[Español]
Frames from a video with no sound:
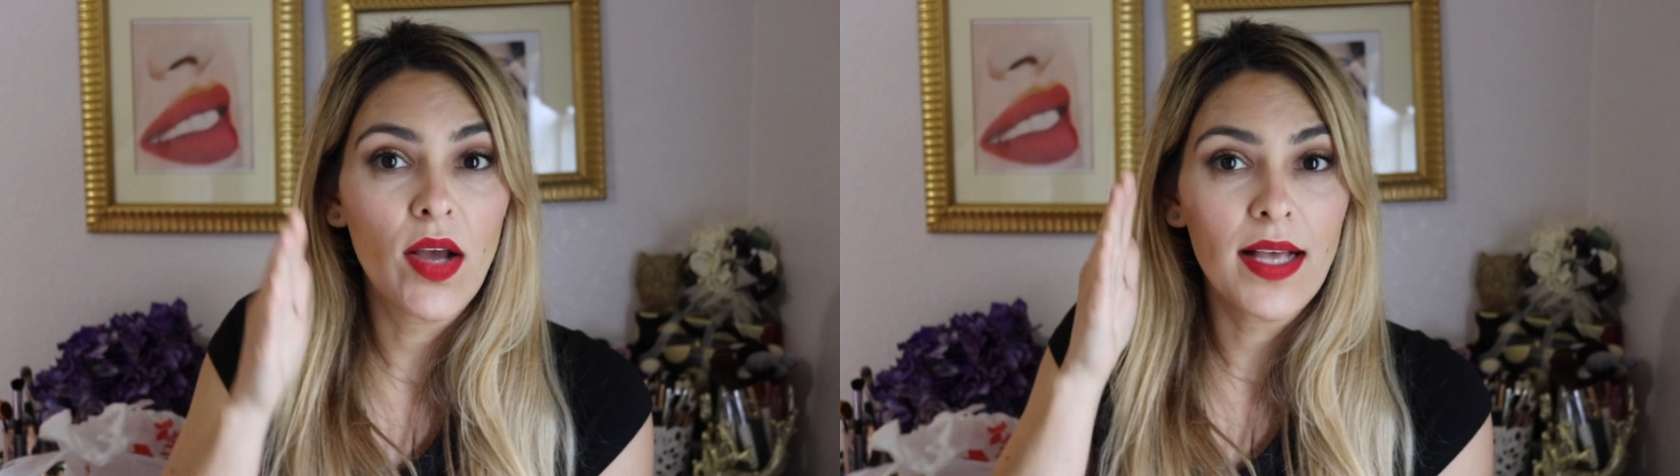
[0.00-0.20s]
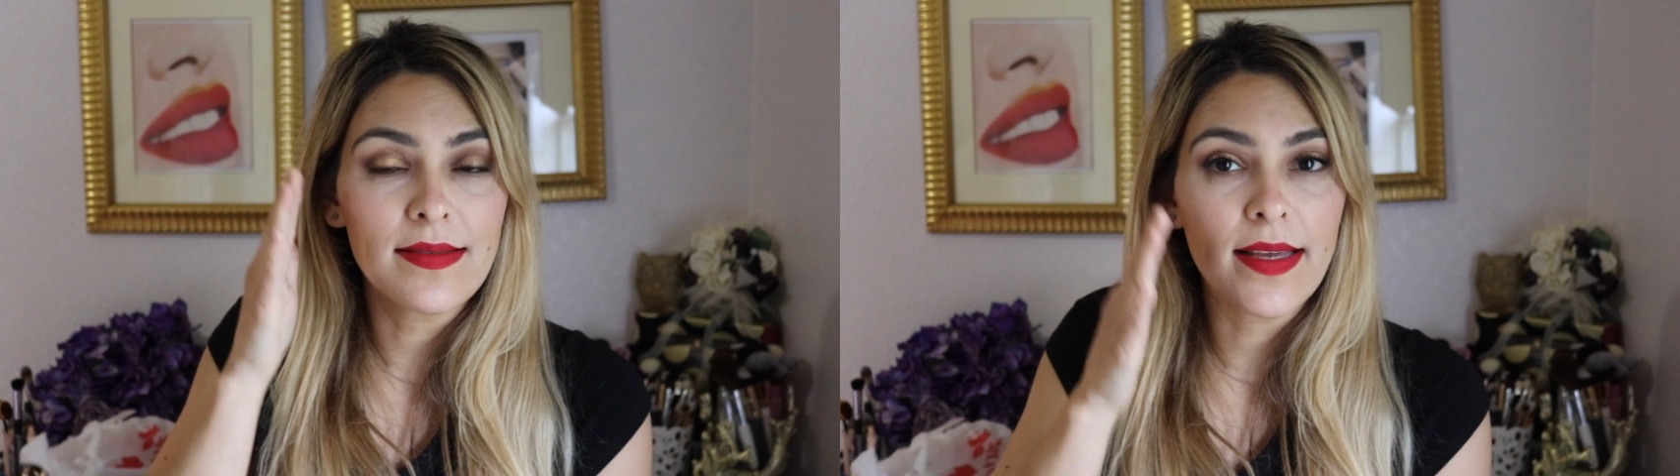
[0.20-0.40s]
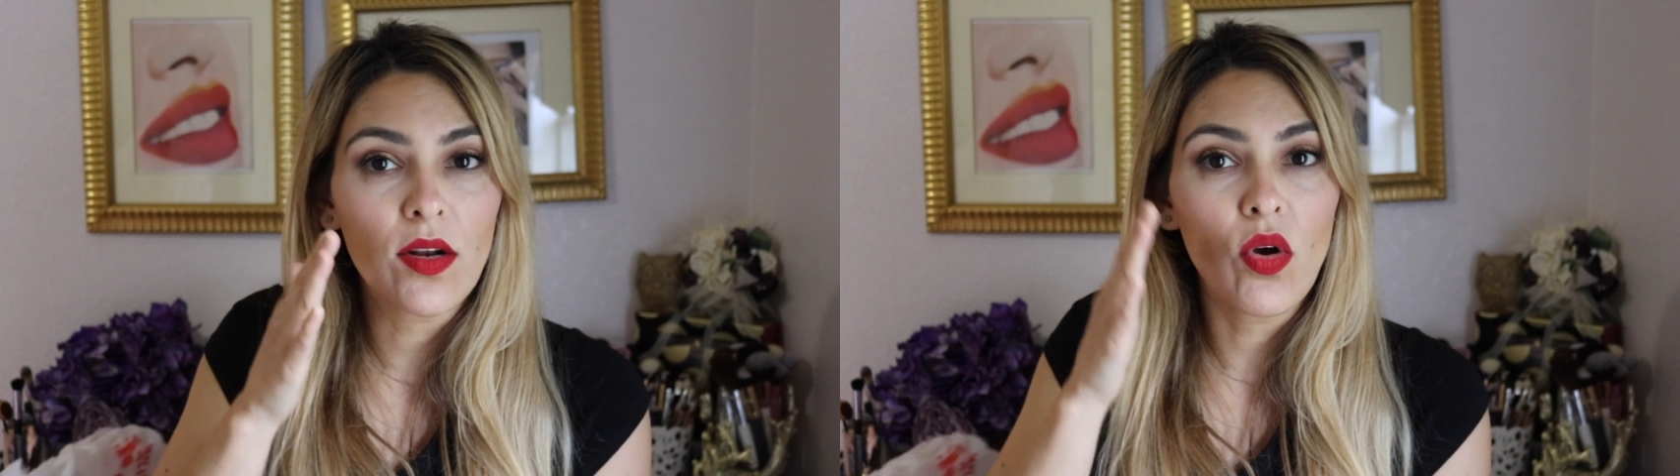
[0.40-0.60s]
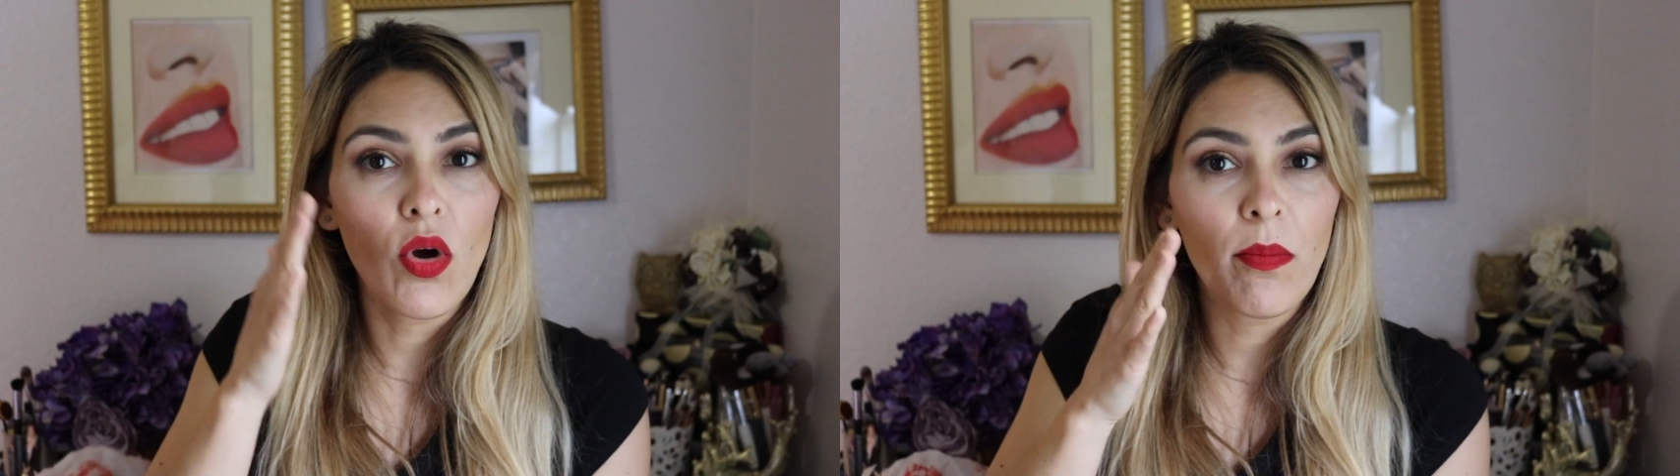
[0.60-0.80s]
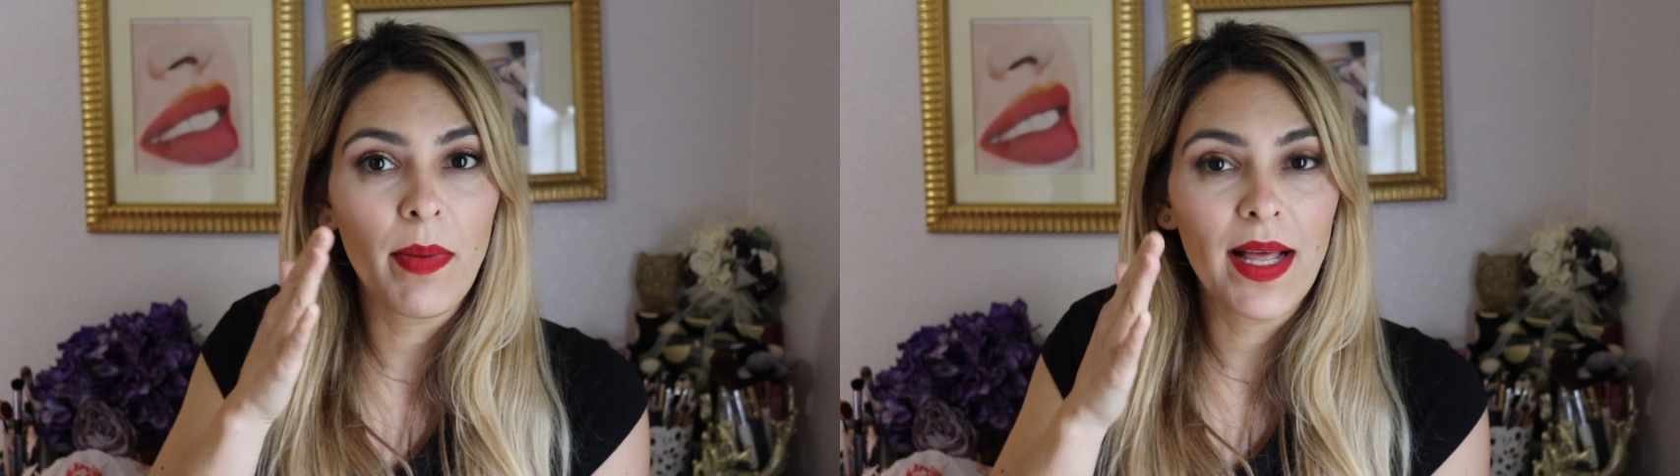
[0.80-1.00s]
hacer
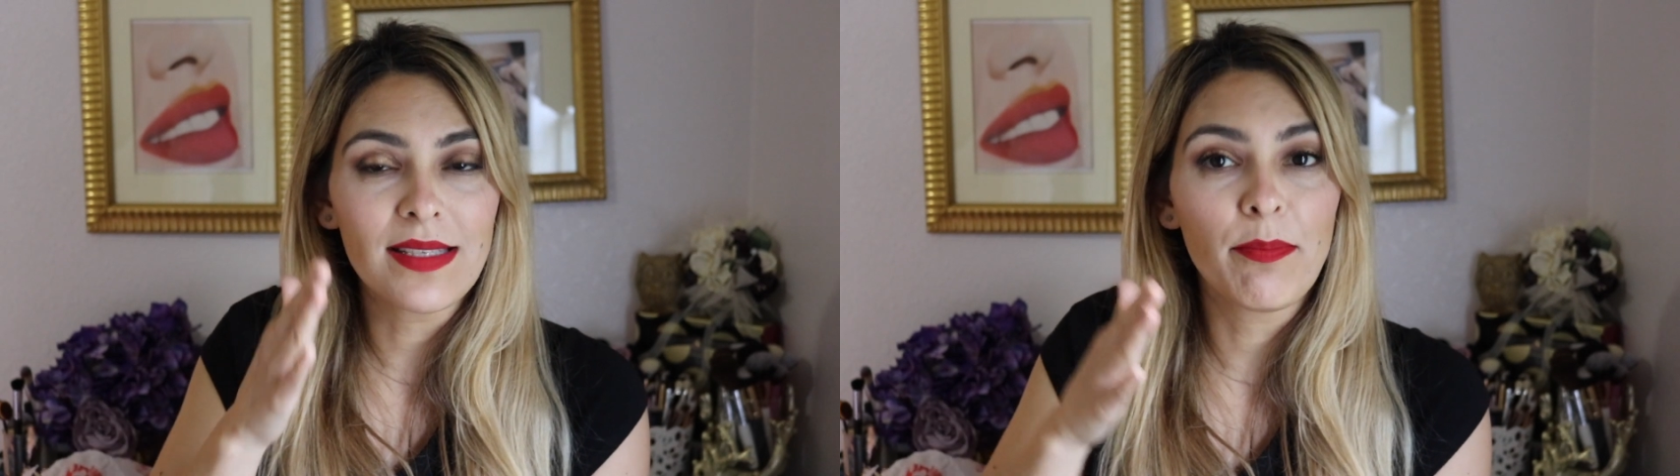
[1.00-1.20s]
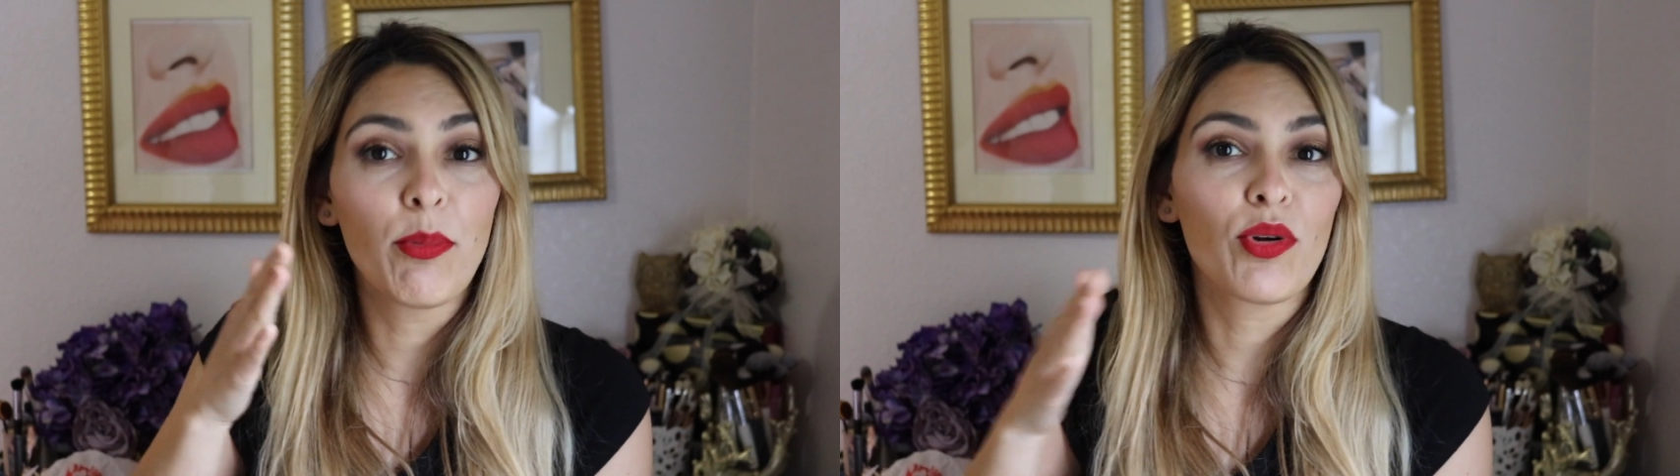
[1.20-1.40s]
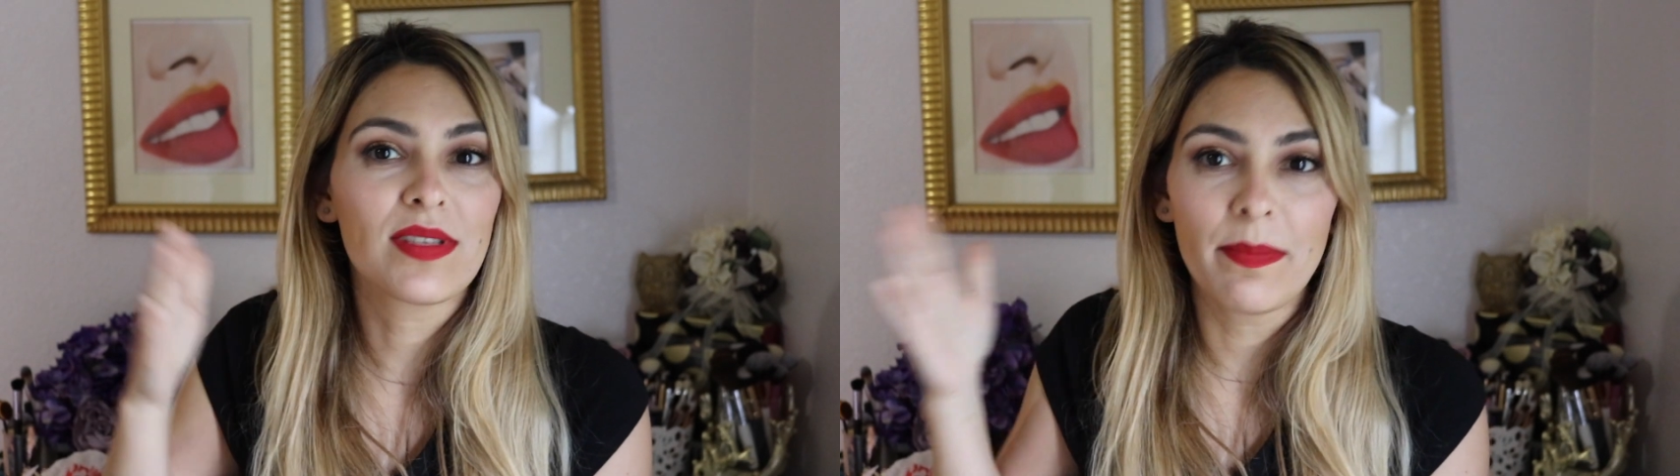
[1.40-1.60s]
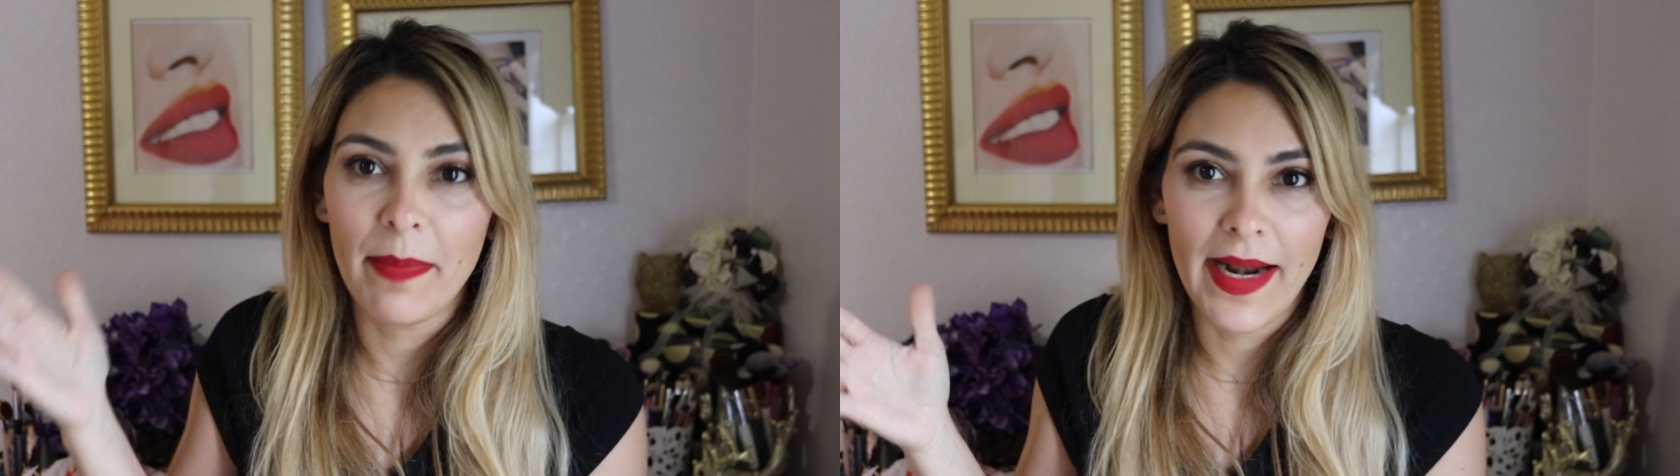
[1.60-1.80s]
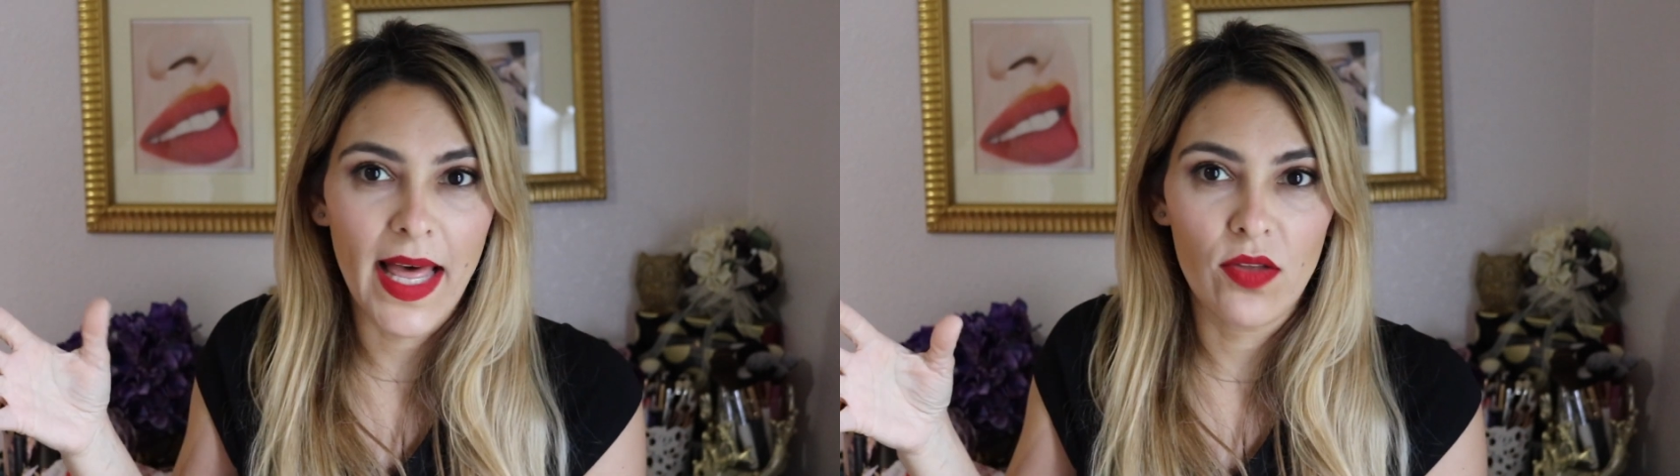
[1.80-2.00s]
compras por
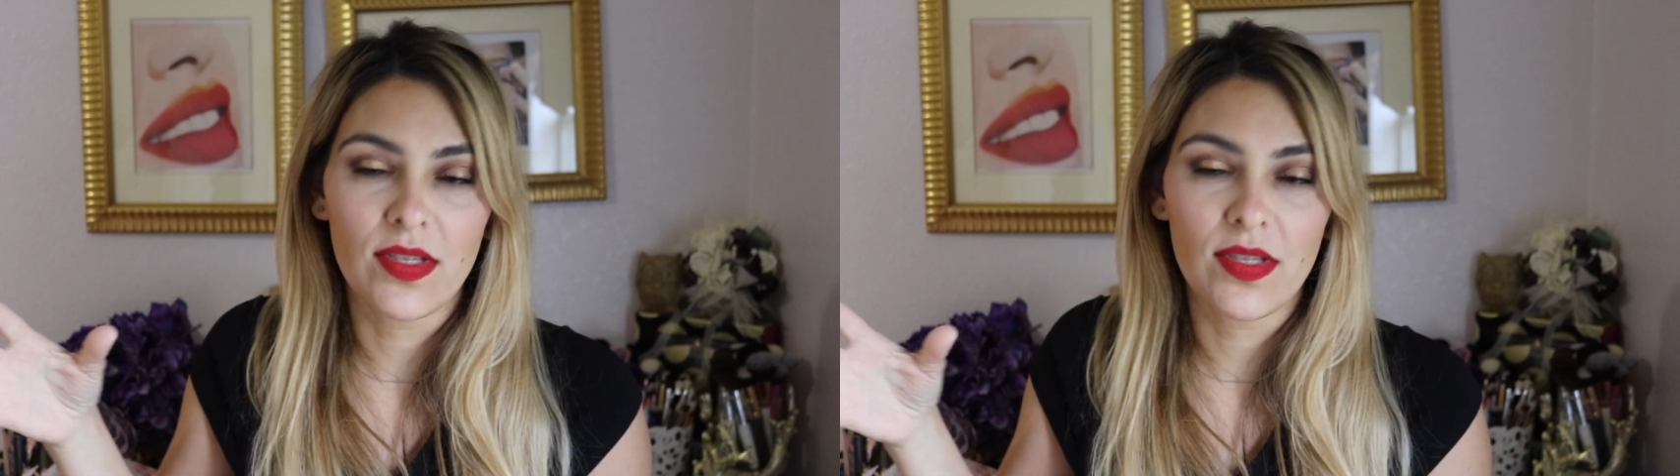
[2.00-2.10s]
separado.